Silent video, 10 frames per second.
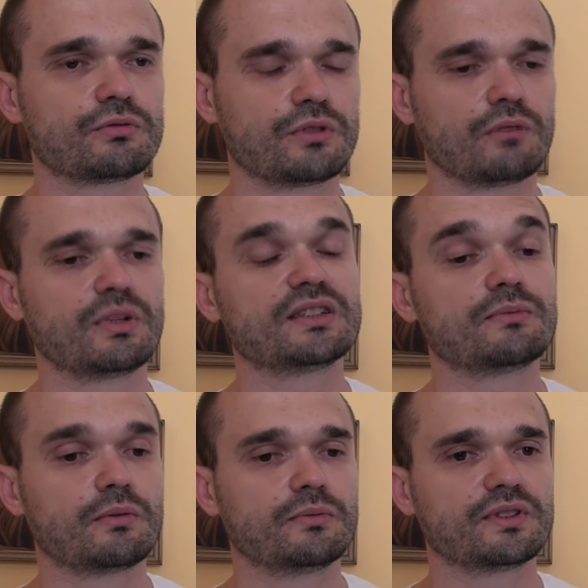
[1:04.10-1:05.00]
który
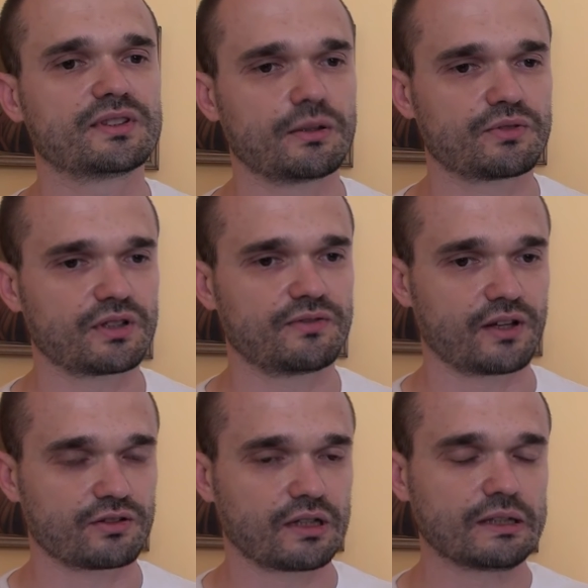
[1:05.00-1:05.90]
obecnie mamy, będzie cały czas
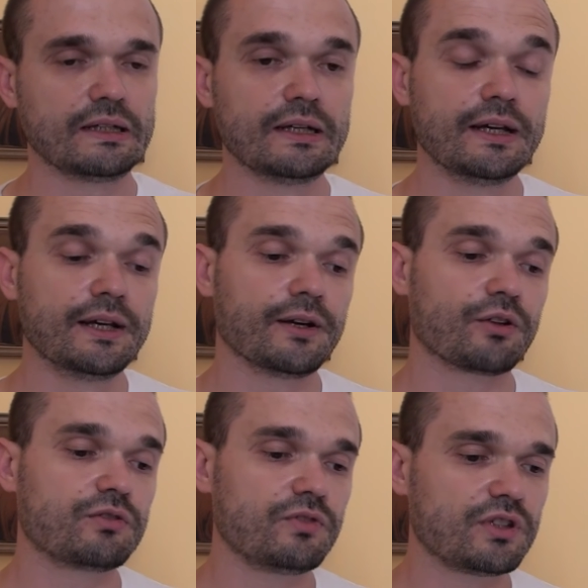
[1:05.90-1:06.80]
ważna.
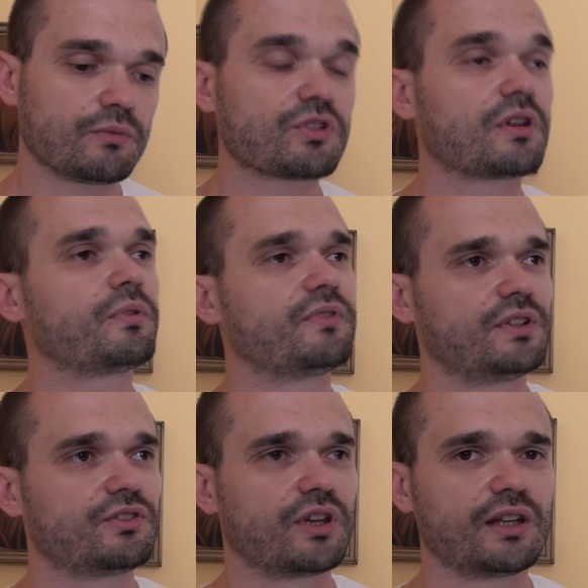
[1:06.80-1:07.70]
Oczywiście można
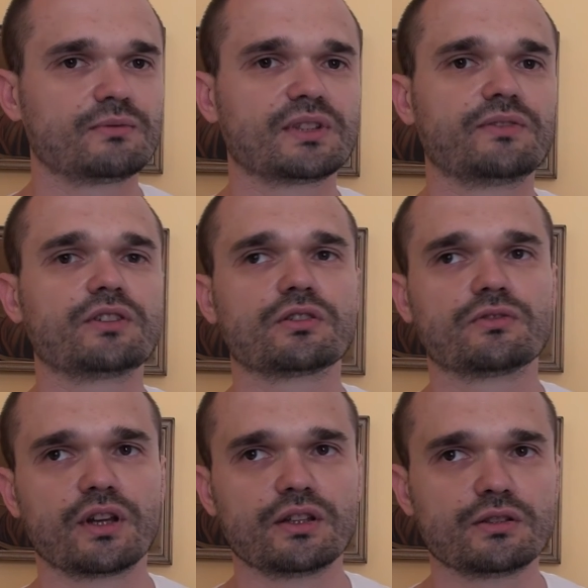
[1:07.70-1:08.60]
powiedzieć, że jednym z największych
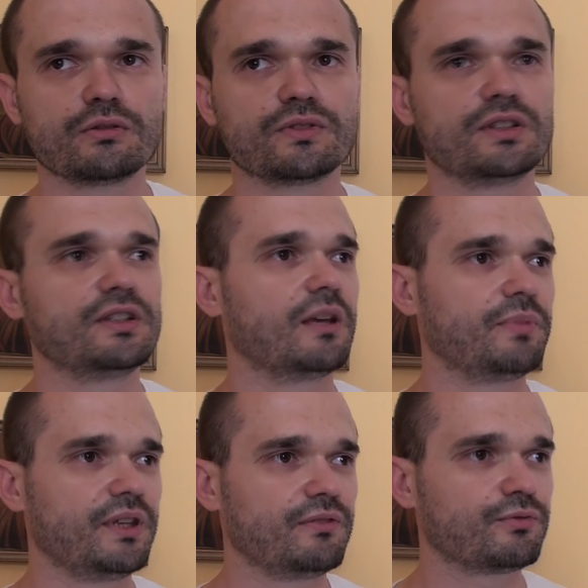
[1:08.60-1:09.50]
zwolenników
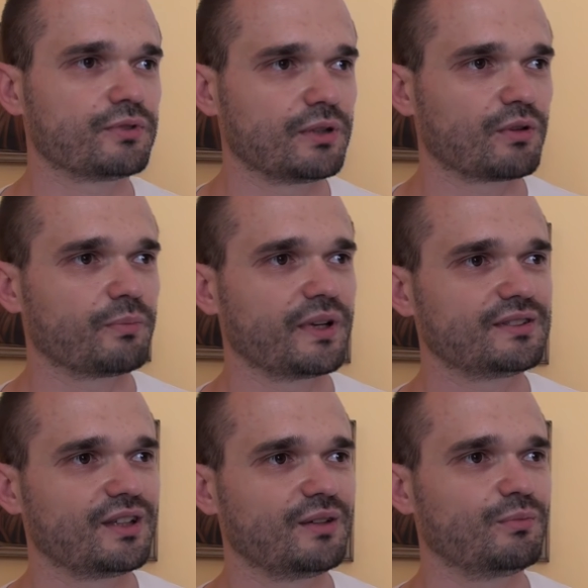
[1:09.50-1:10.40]
TTIP w Unii
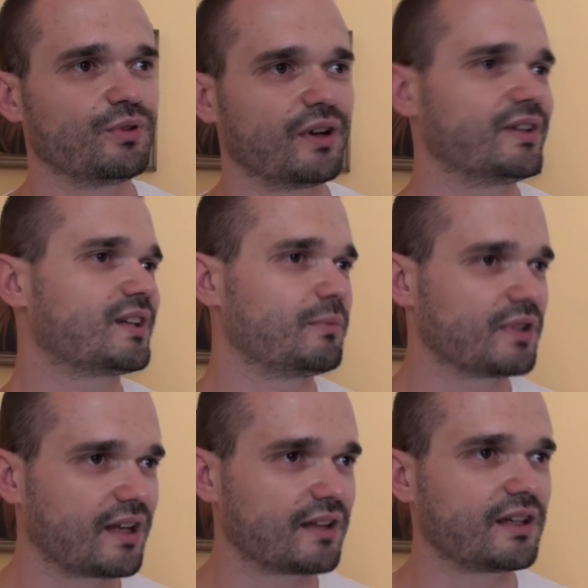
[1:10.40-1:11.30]
Europejskiej była Wielka
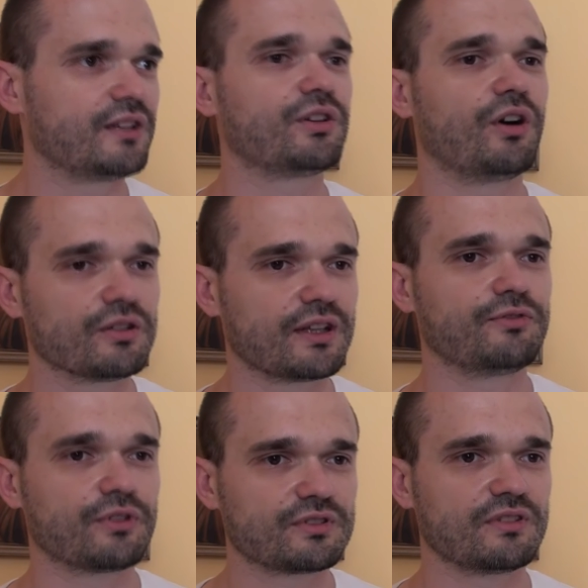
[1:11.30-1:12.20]
Brytania i to ona
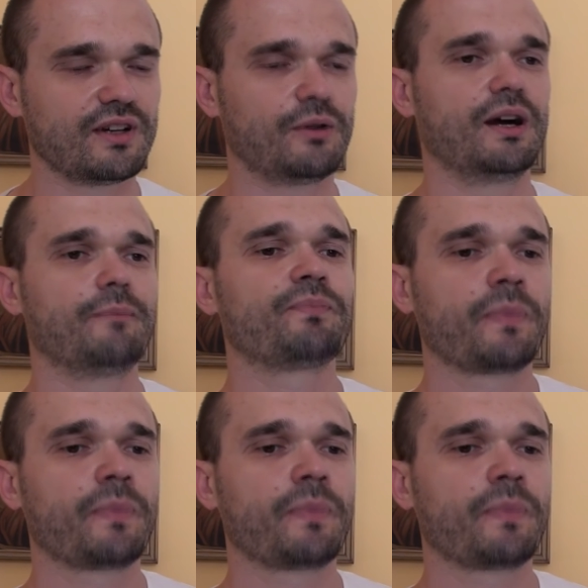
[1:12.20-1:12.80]
forsowała